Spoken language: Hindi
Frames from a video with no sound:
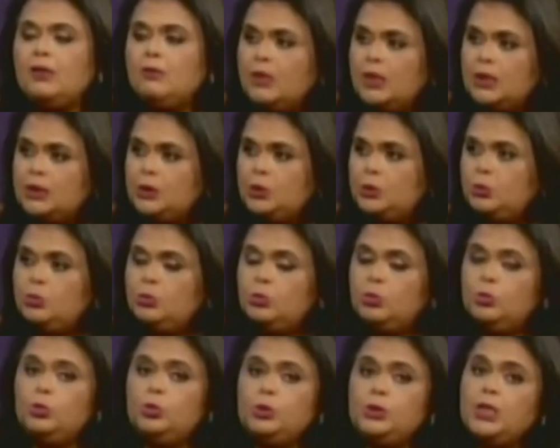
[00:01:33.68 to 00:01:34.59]
का वास्तु
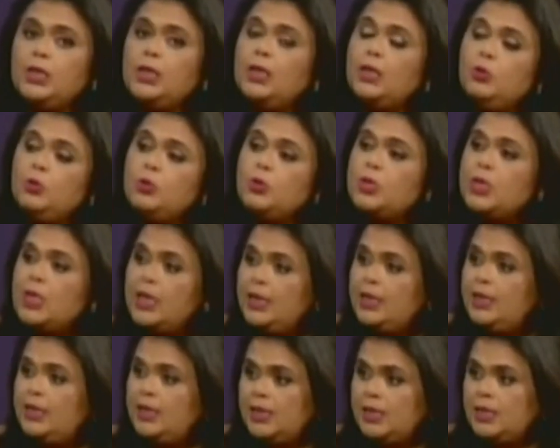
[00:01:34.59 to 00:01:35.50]
उसके
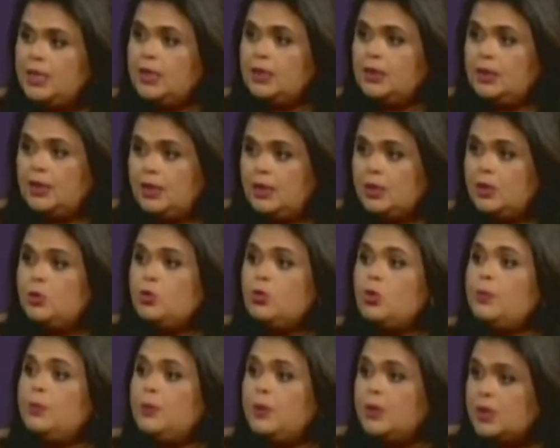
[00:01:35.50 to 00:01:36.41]
अनुसार किया जाता है
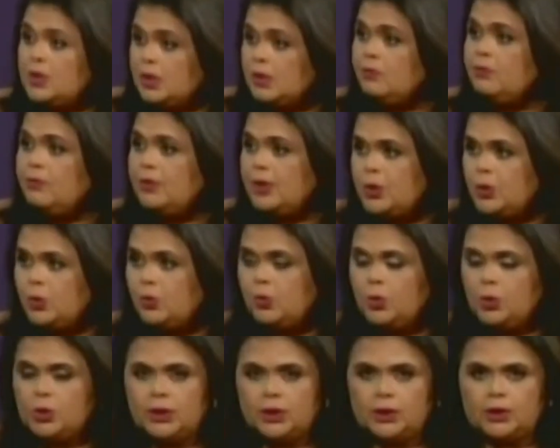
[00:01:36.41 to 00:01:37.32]
जिसको आप कस्टम वास्तु
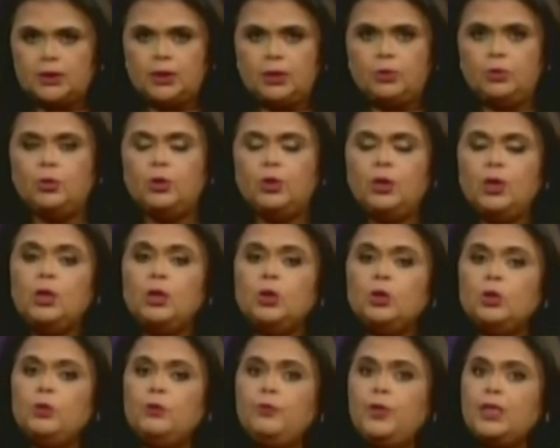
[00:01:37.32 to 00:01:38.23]
बोल सकते हो
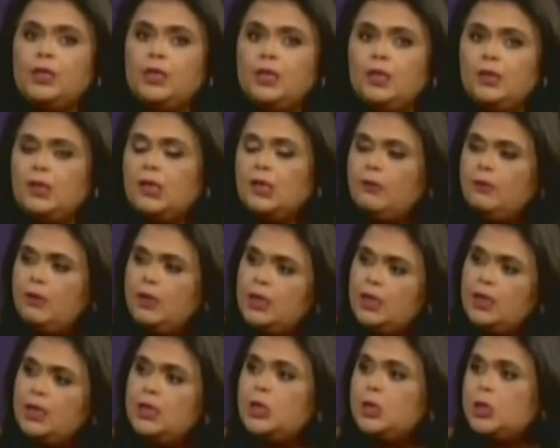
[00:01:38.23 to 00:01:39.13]
तो व्यक्ति दर
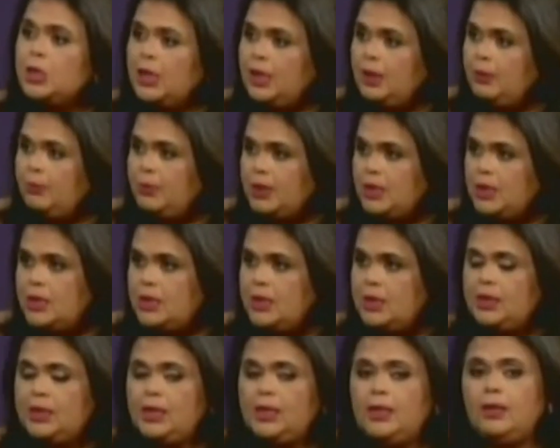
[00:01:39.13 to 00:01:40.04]
व्यक्ति दिशाएं बदल
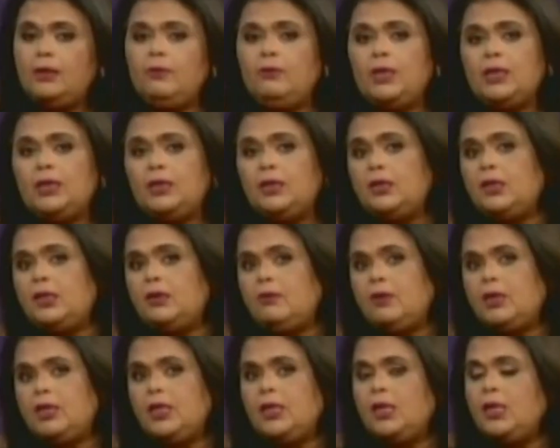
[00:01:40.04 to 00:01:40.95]
जाती है व्यक्ति दर
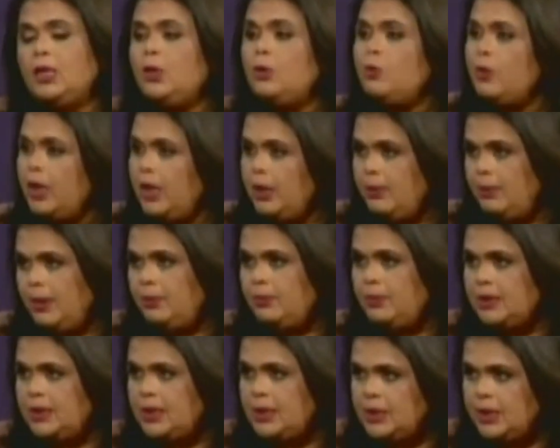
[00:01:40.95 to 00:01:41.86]
व्यक्ति
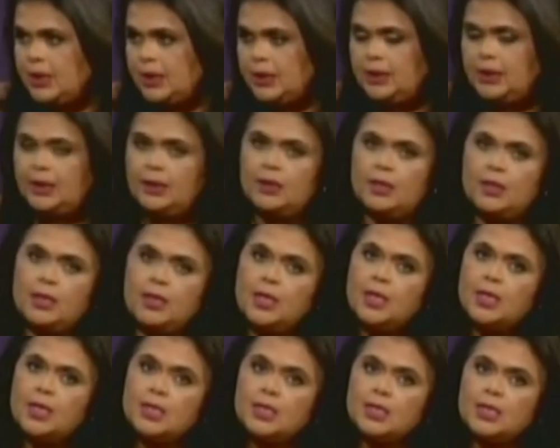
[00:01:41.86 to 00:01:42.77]
रिक्वायरमेंट बदल जाती है
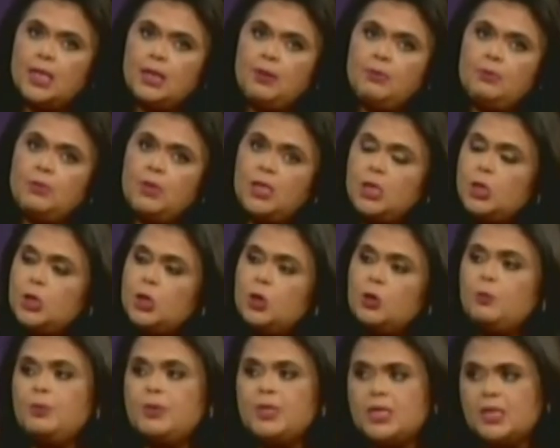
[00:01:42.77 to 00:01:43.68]
सेम
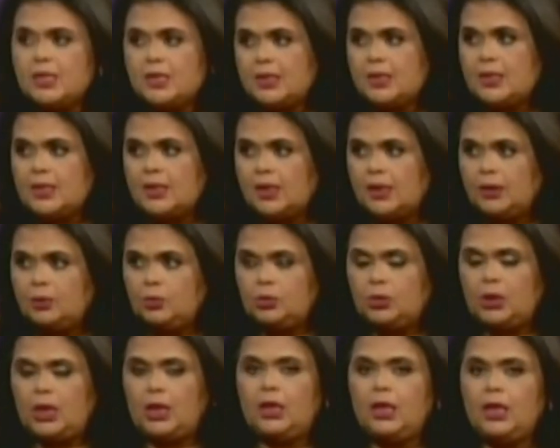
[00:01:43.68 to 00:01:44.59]
नेचर ऑफ बिजनेस के साथ
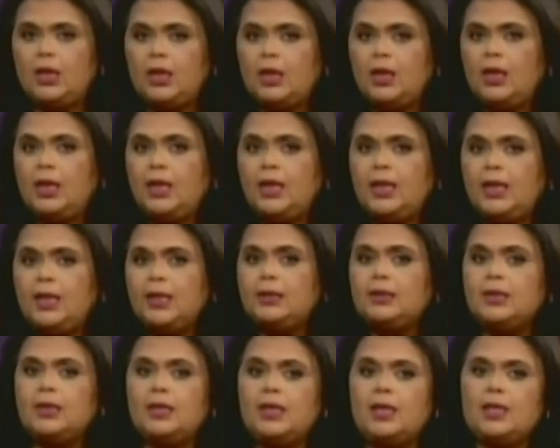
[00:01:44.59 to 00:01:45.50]
होता है कि अलग
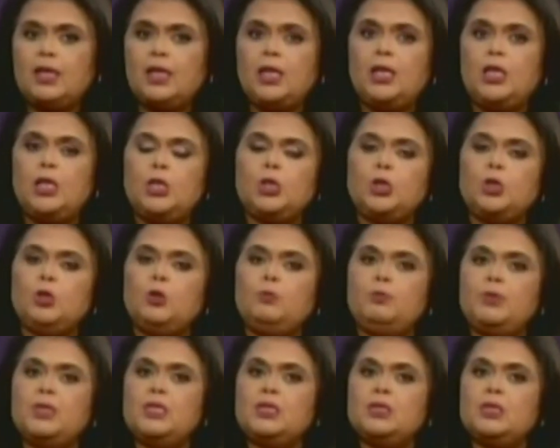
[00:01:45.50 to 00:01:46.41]
अलग तरह के नेचर
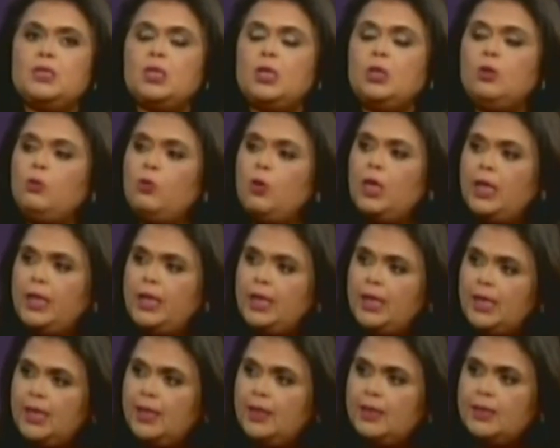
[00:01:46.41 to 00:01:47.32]
ऑफ बिजनेस की
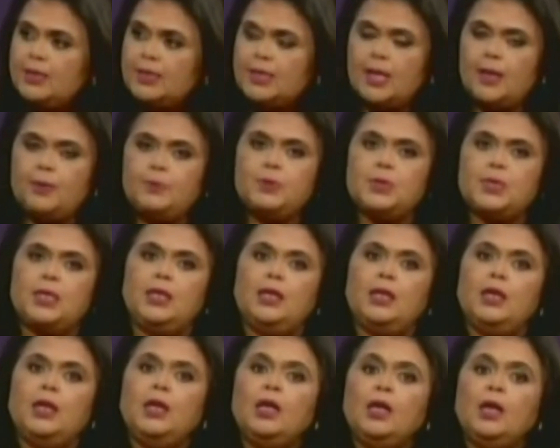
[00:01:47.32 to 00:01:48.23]
क्वालिटी के हिसाब से